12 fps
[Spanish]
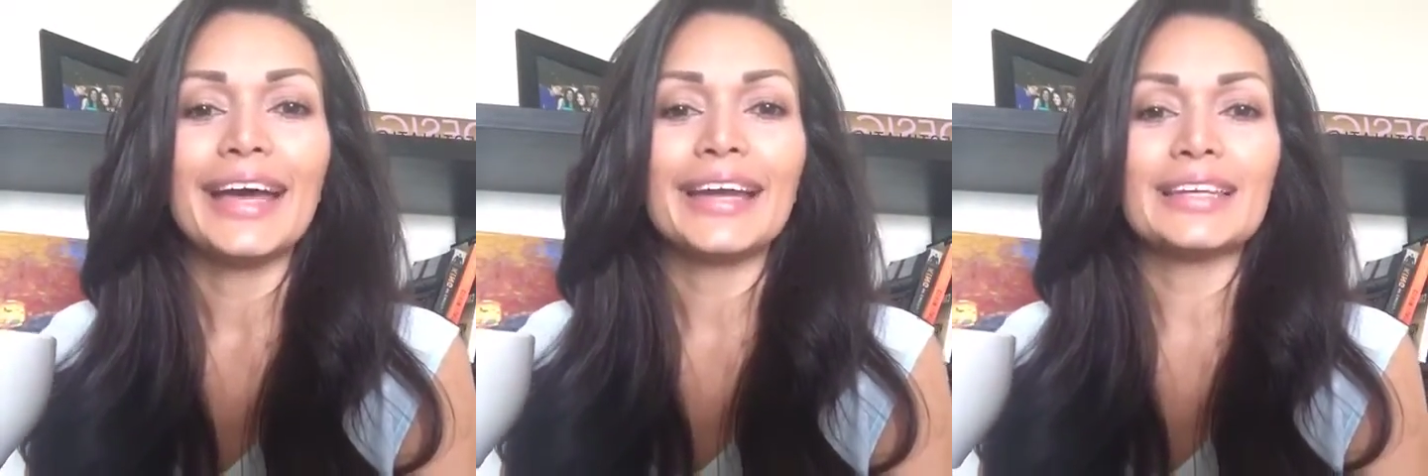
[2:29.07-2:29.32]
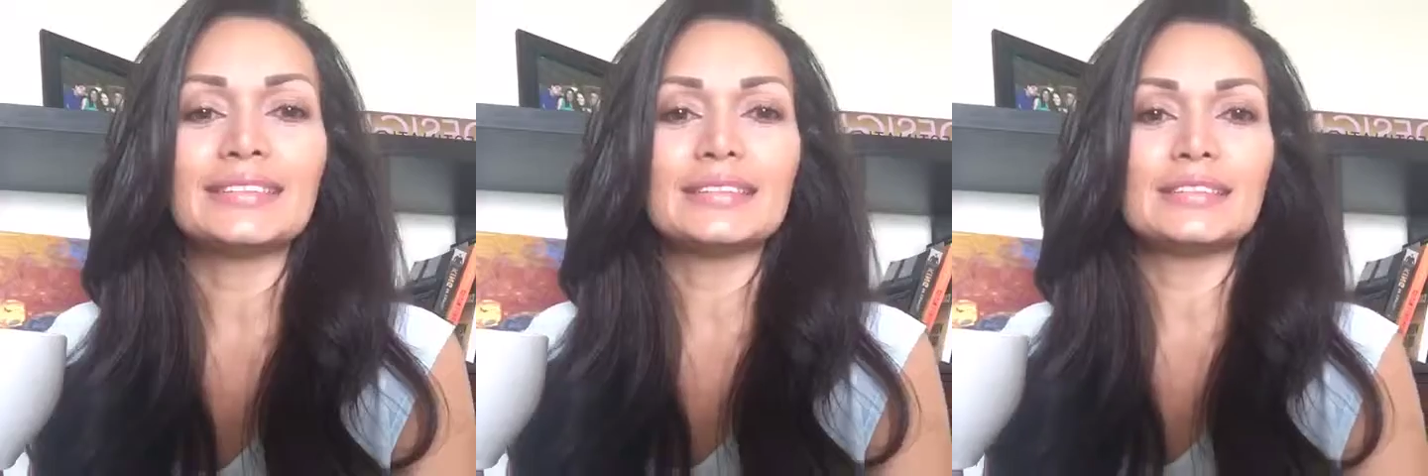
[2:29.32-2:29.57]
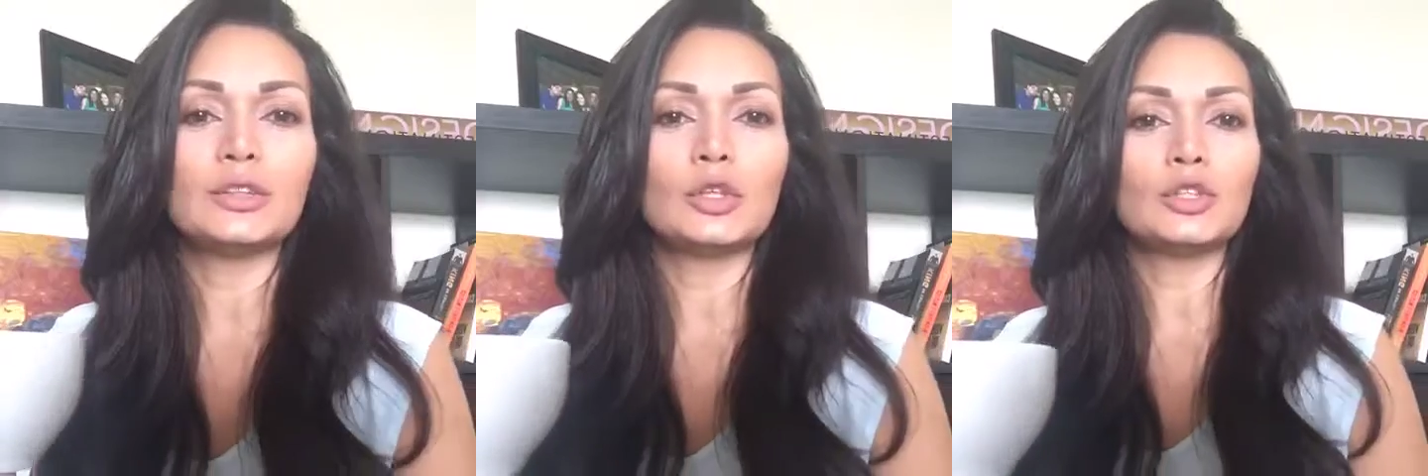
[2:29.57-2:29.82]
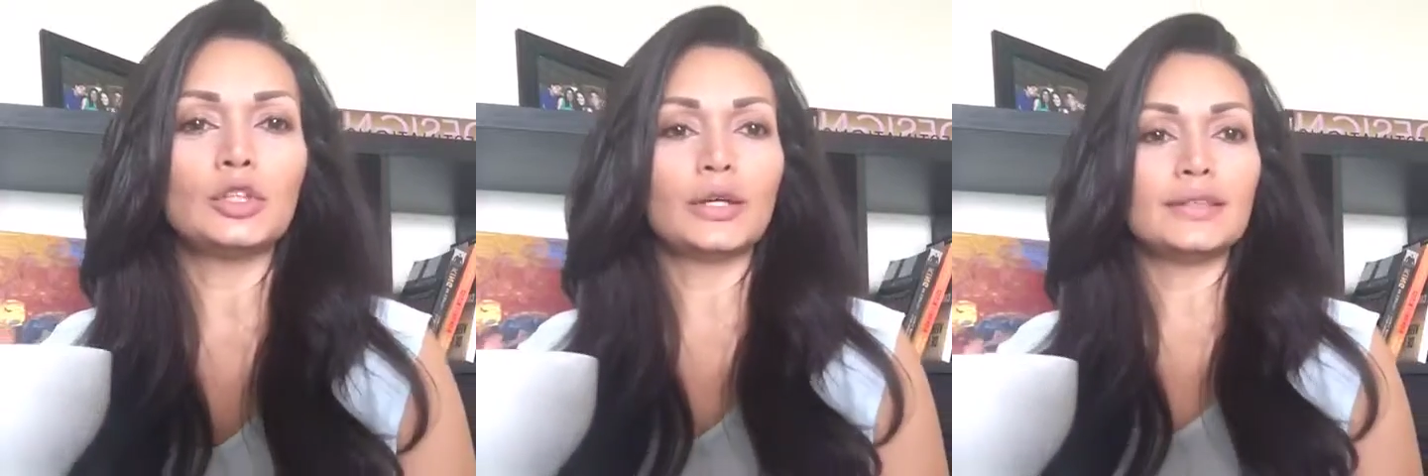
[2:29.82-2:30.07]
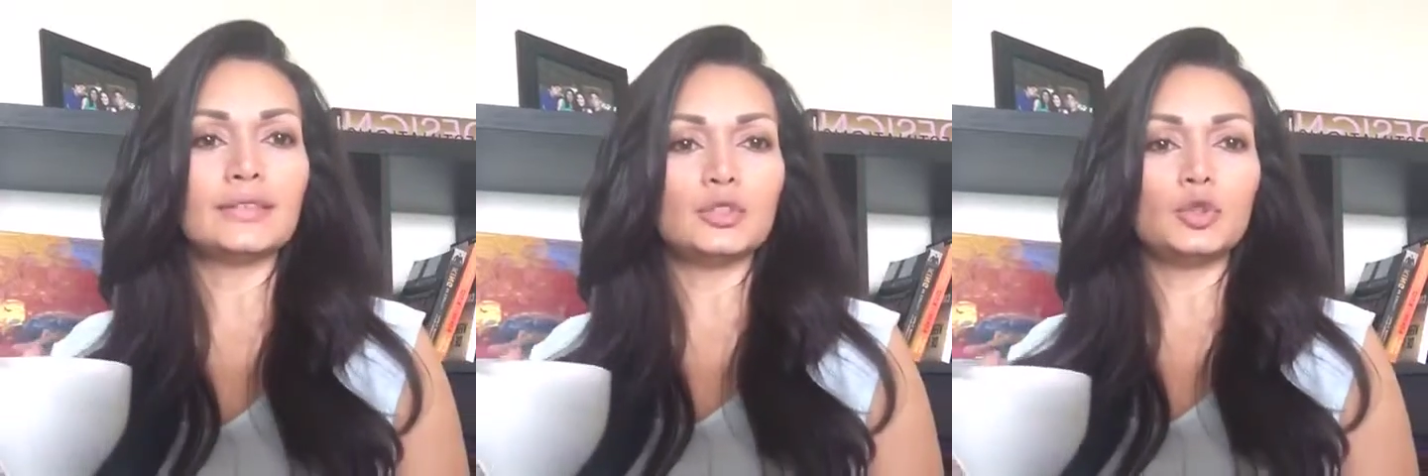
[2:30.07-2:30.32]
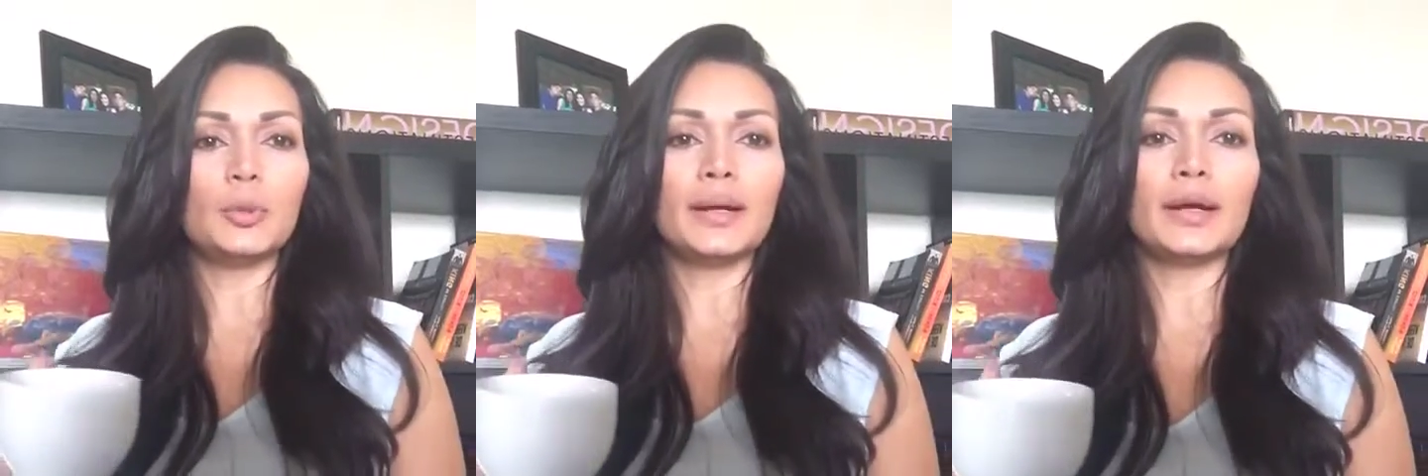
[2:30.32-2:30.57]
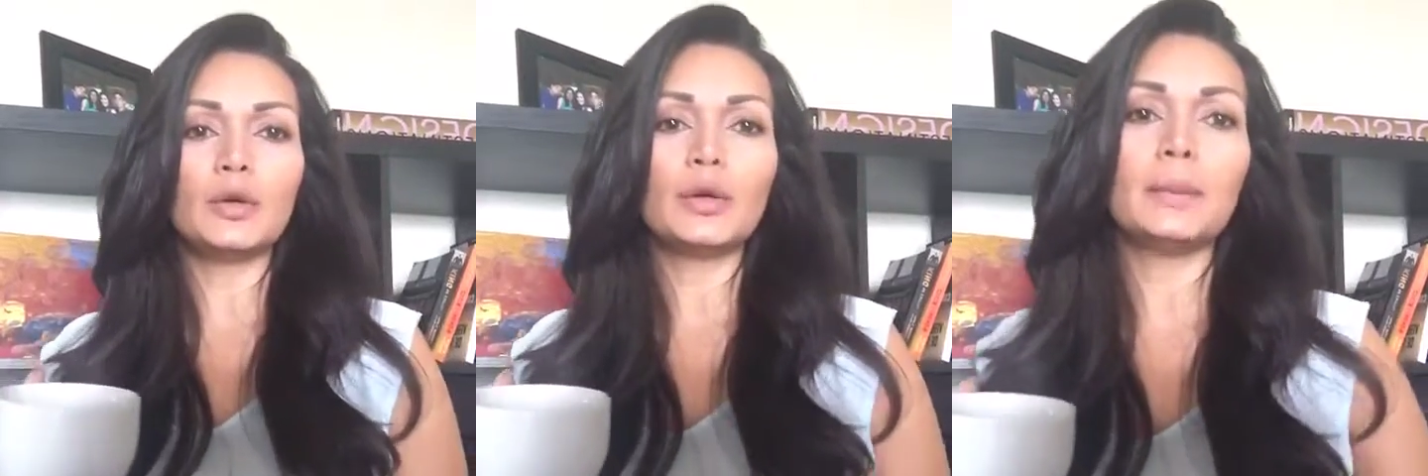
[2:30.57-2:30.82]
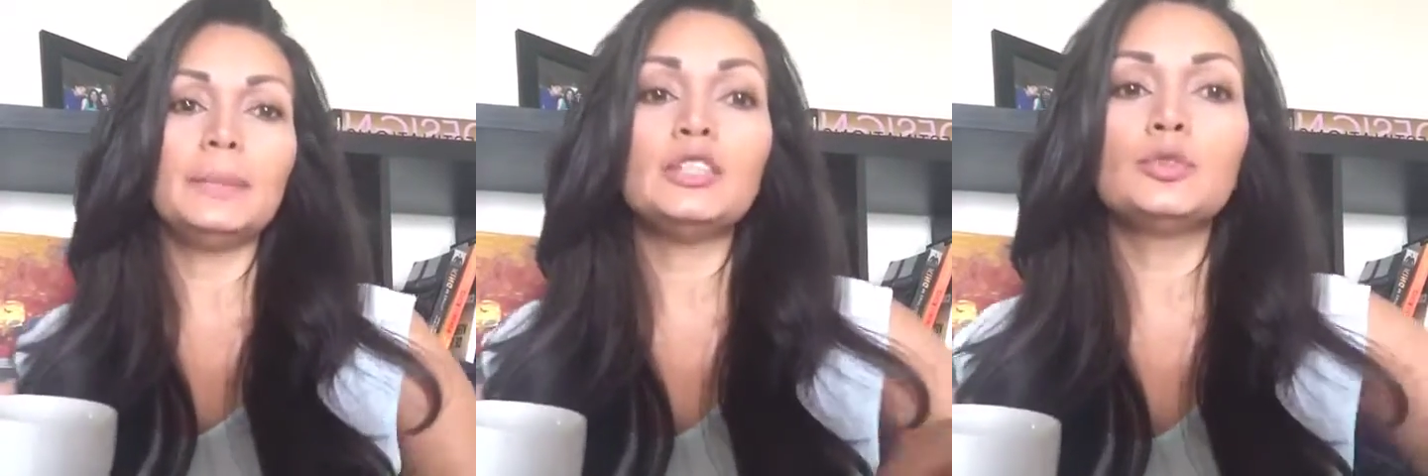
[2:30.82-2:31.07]
Gracias a todos los que se suman
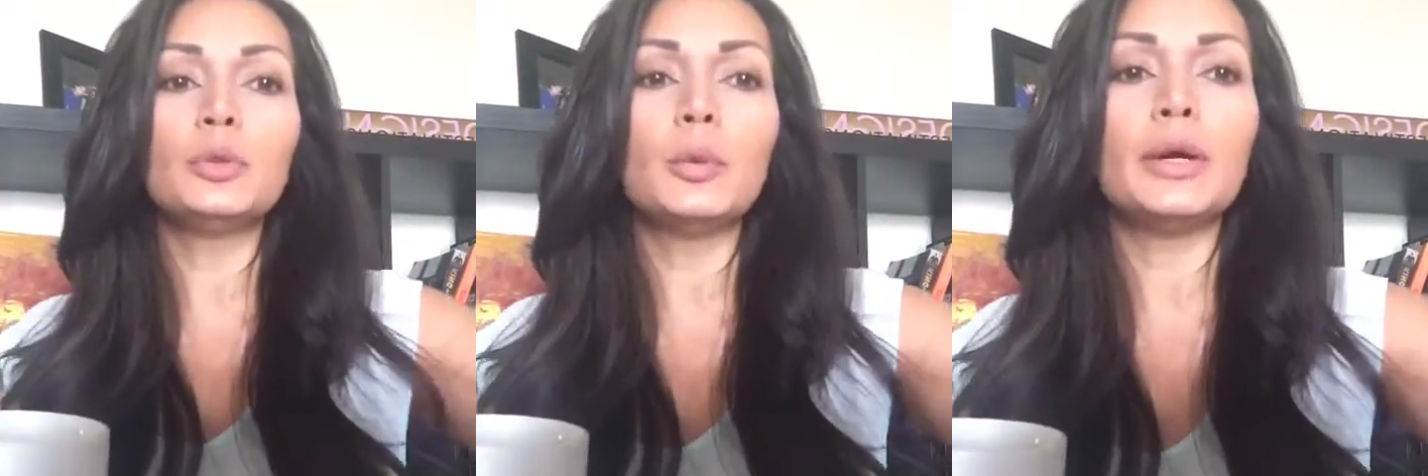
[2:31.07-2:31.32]
ahora mismo.